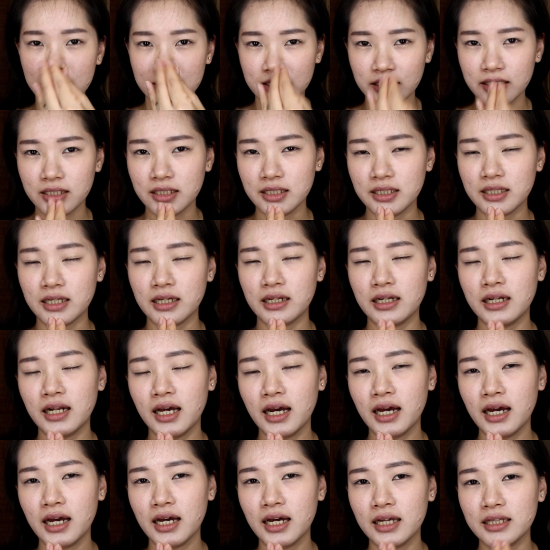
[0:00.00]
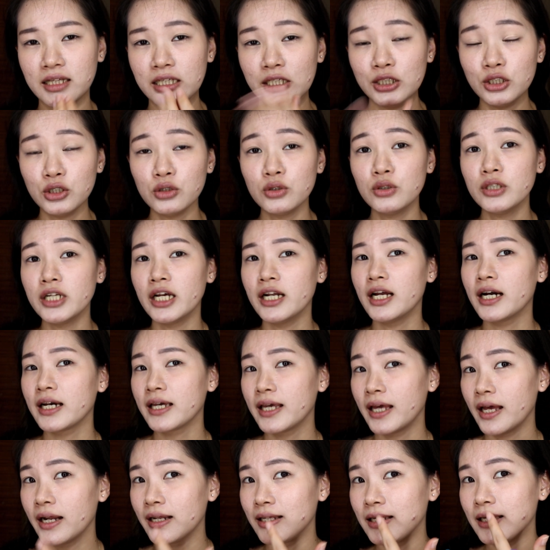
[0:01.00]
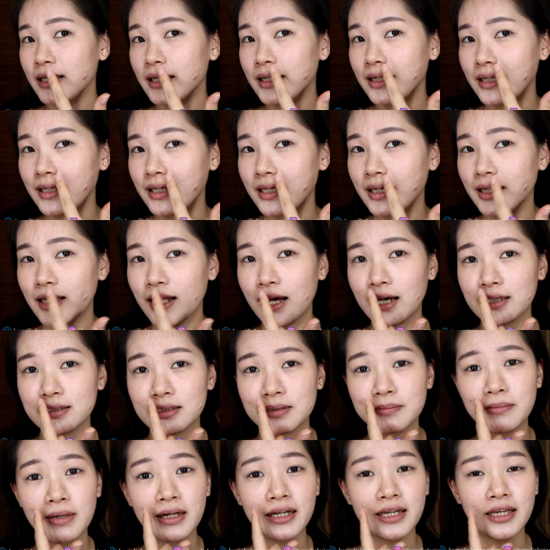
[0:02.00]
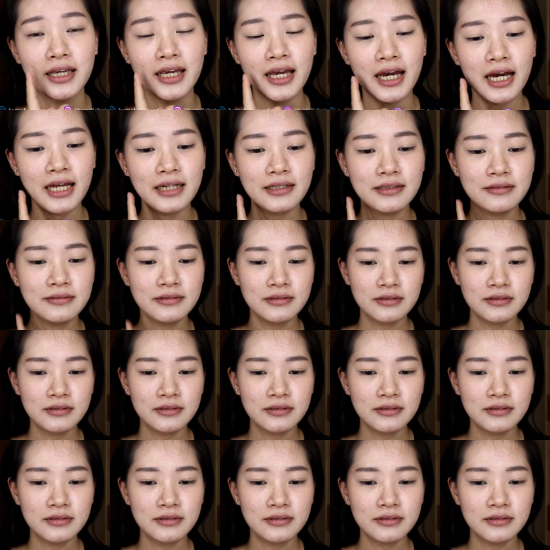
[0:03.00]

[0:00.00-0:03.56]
jadi kena tisu dan akhirnya ini hilang sebagian.